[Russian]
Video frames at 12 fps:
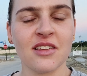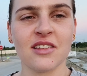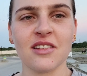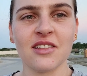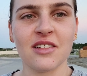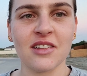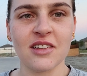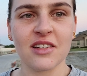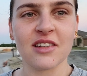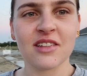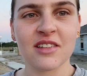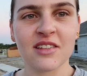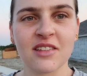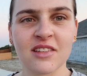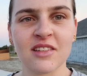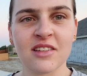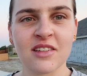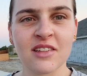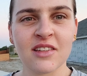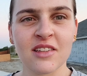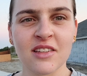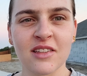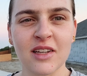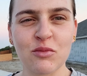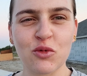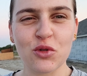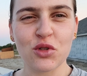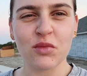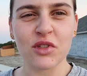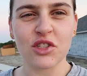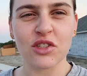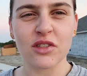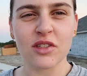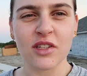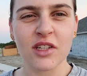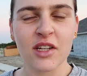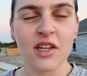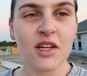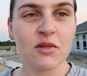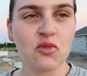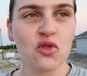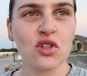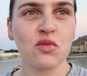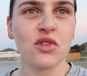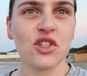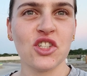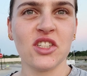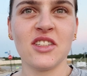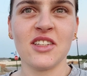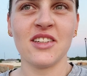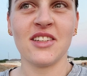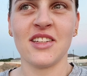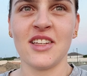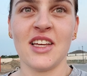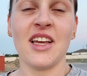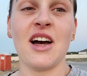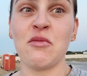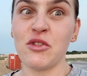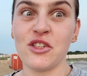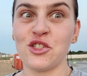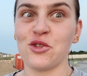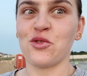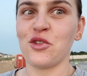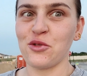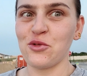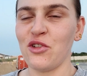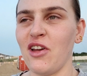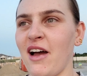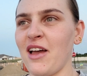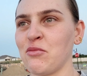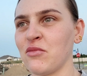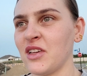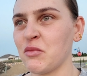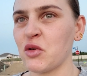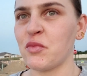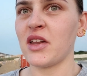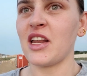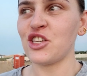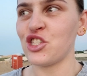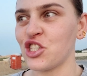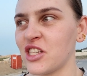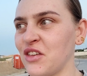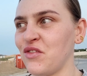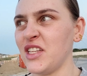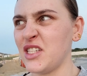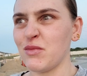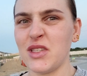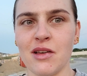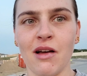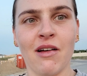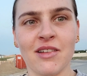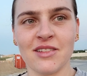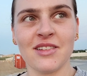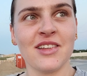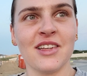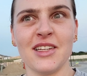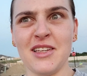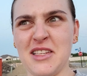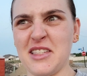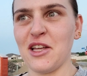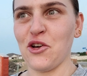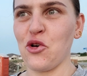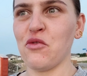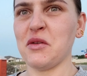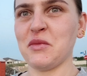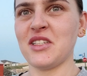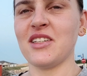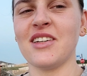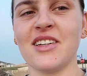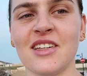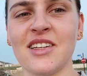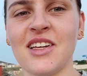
А, там муж бежит. Муж бежит, а мы с Черни гуляем. И мы периодически видимся и здороваемся.